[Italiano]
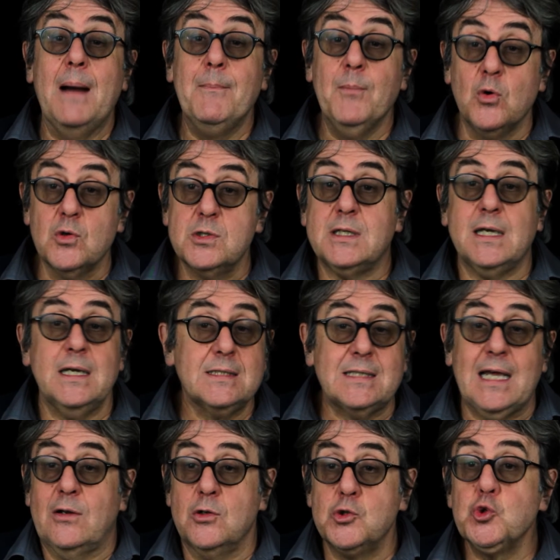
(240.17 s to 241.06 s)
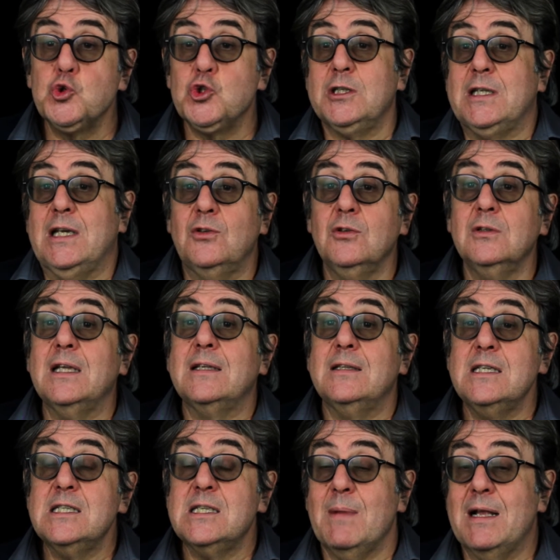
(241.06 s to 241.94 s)
a Mosca stanno succedendo succedendo
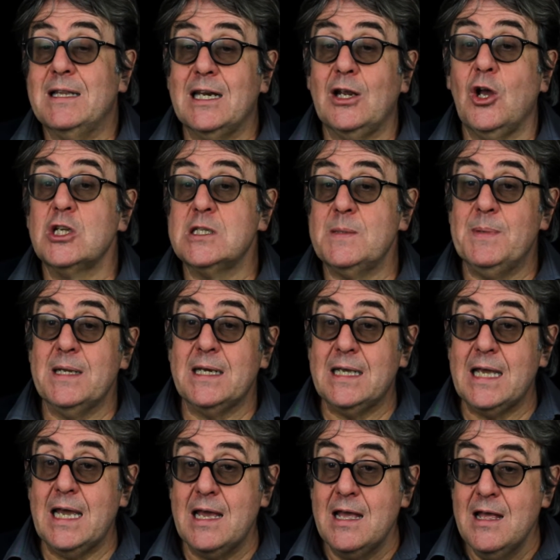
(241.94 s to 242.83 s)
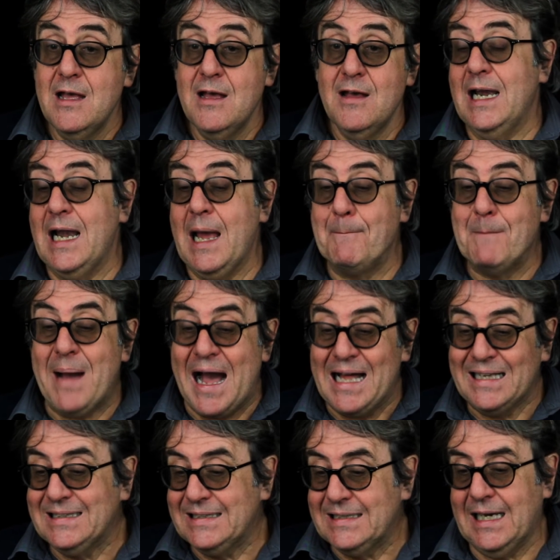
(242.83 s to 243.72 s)
tantissime altre cose perché la
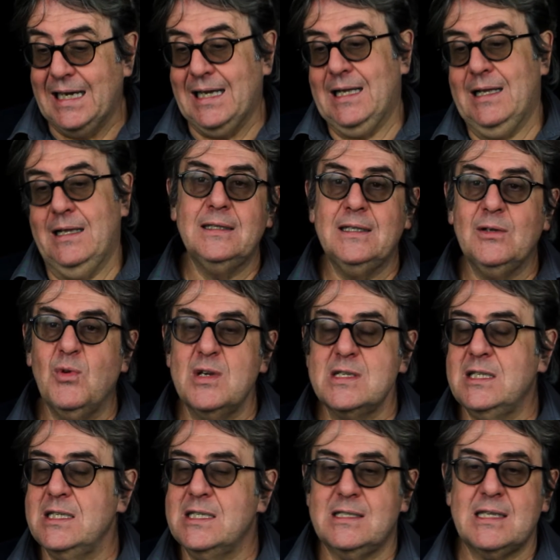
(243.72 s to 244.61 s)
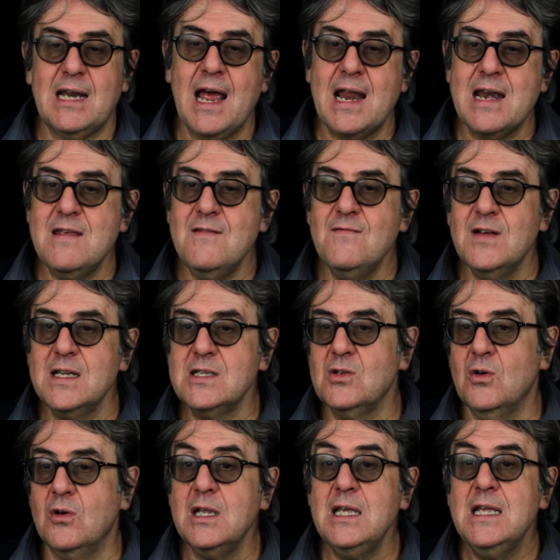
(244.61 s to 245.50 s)
banda di questi strani
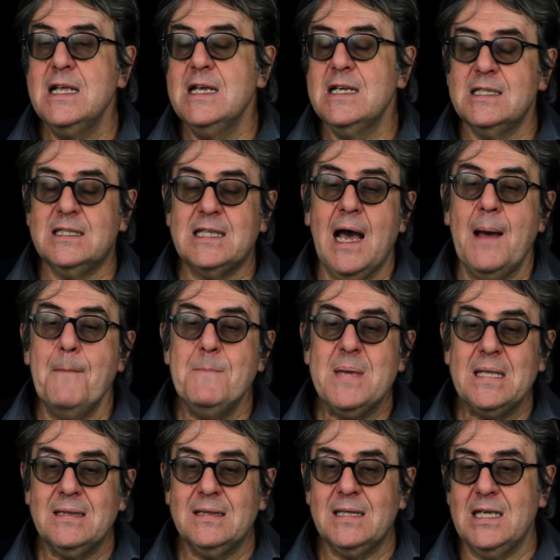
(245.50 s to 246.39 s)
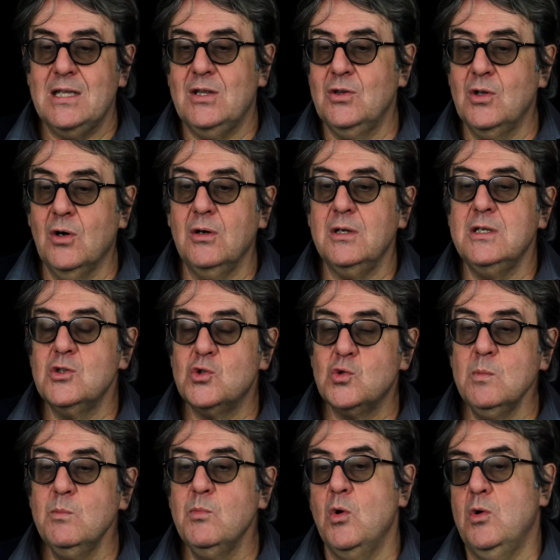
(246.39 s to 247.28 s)
invasori sta mettendo in
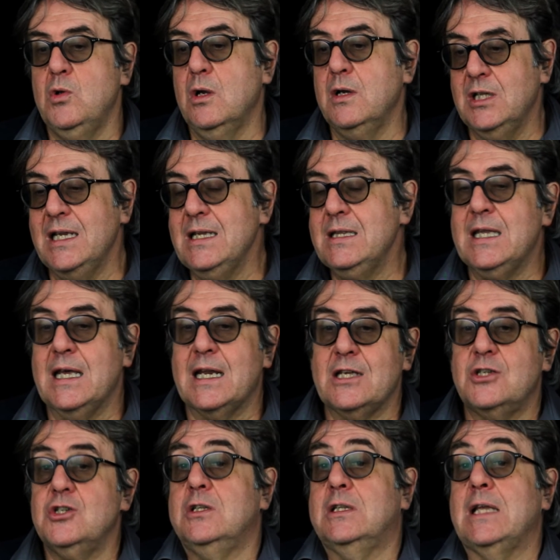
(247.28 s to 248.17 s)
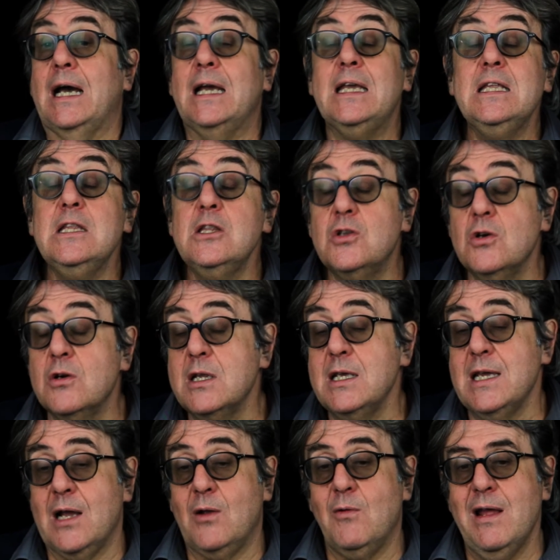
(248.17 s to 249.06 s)
subbuglio l'intera città. In
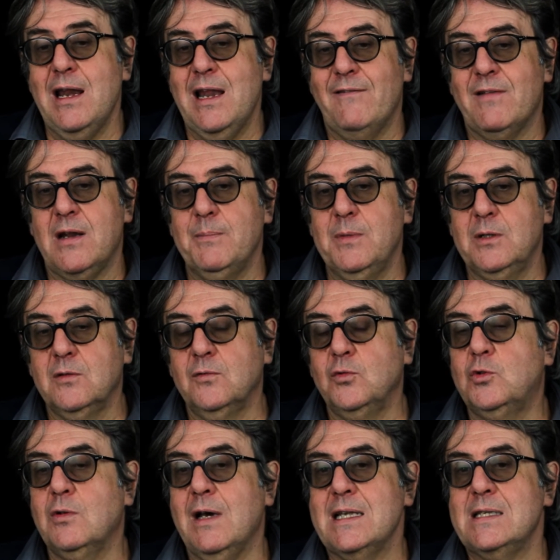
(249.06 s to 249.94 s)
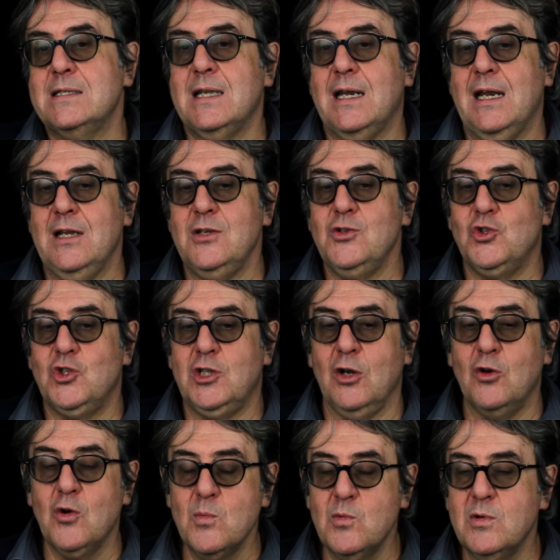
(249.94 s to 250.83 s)
teoria quella avrebbe dovuto essere la
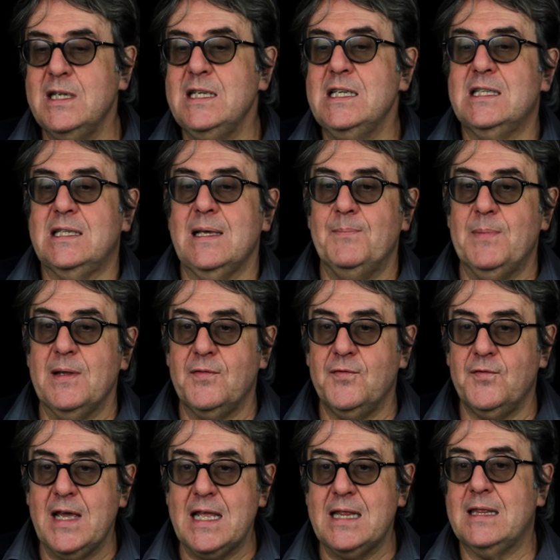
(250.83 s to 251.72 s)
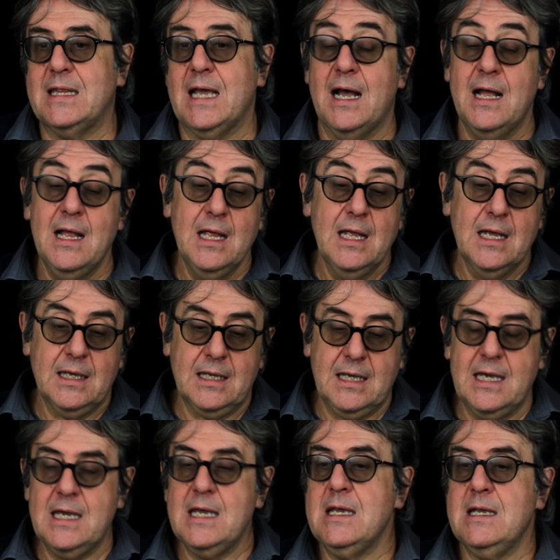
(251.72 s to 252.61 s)
società comunista perfetta
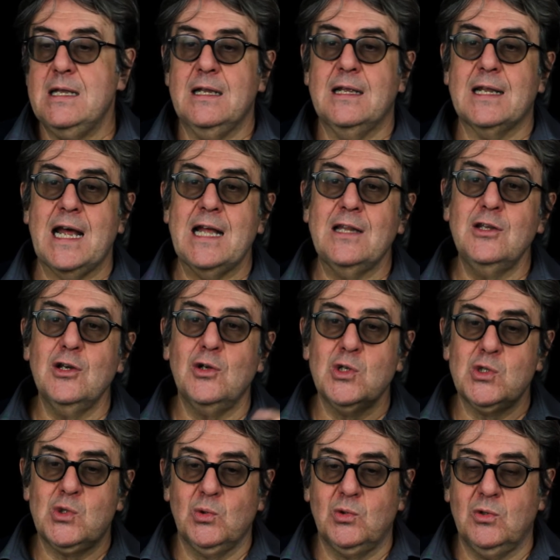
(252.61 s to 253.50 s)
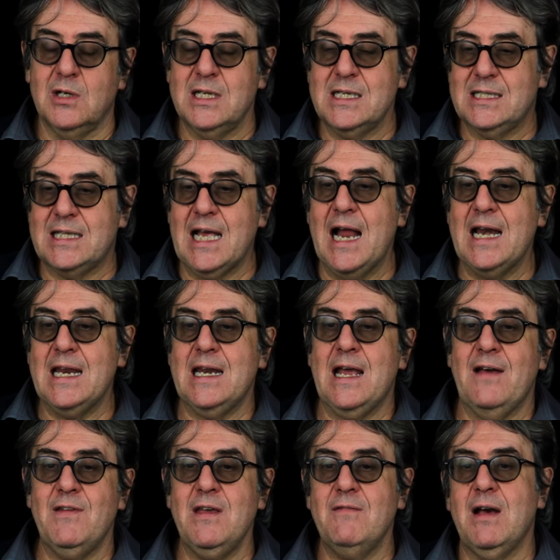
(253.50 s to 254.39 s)
che il grande costruttore
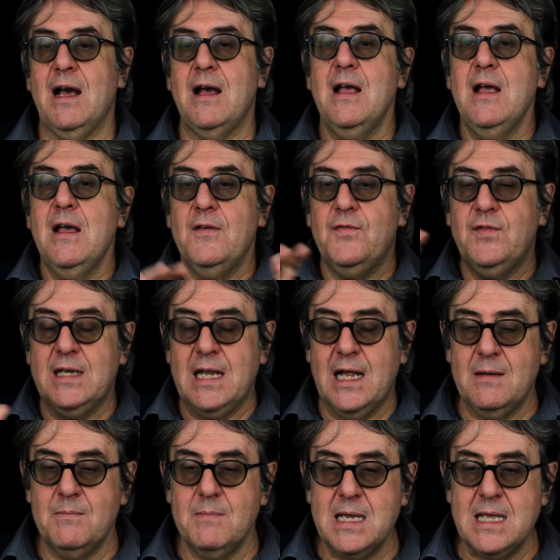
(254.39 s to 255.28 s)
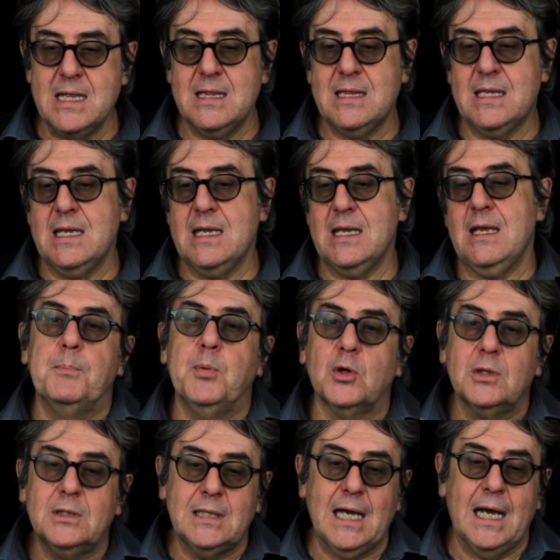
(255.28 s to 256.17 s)
Stalin aveva finalmente
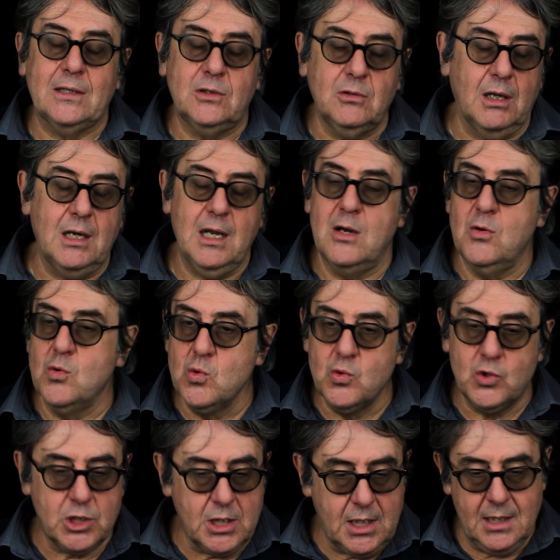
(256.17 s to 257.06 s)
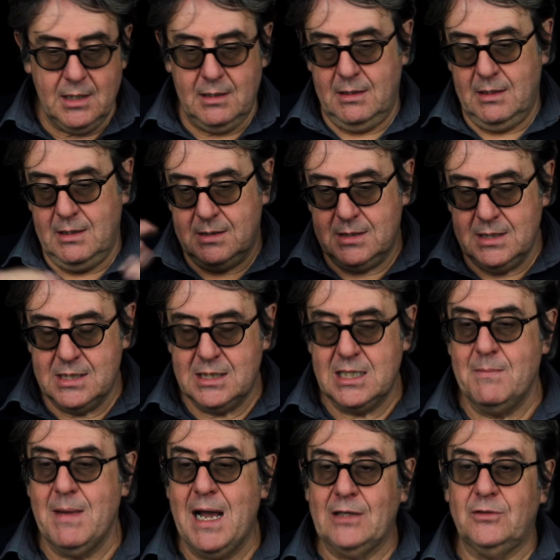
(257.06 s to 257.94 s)
portato alla luce, eh,
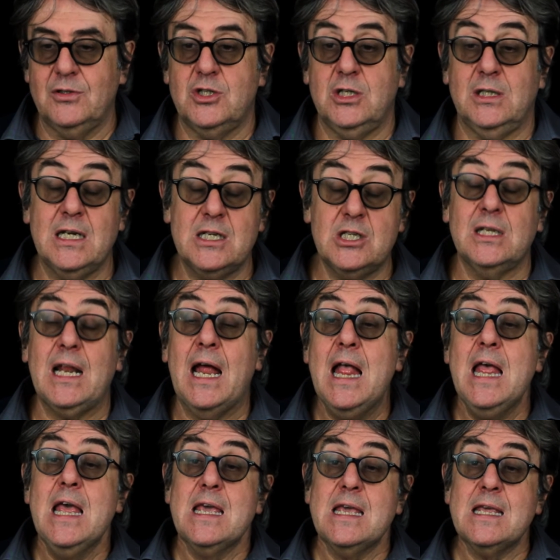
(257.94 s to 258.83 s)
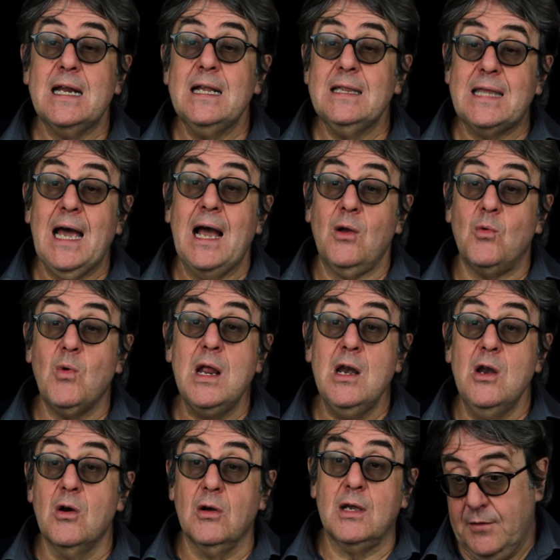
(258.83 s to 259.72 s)
sistemato, eccetera, eccetera. In realtà
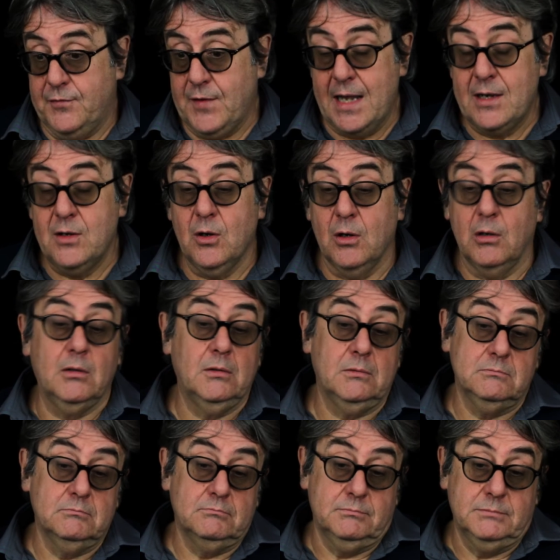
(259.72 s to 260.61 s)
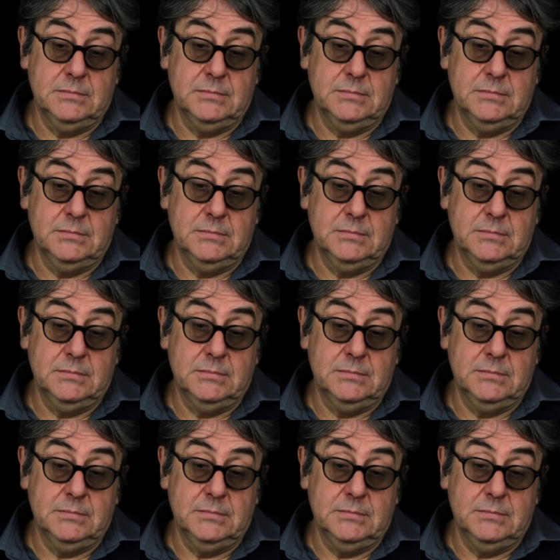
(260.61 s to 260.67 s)
quello che fanno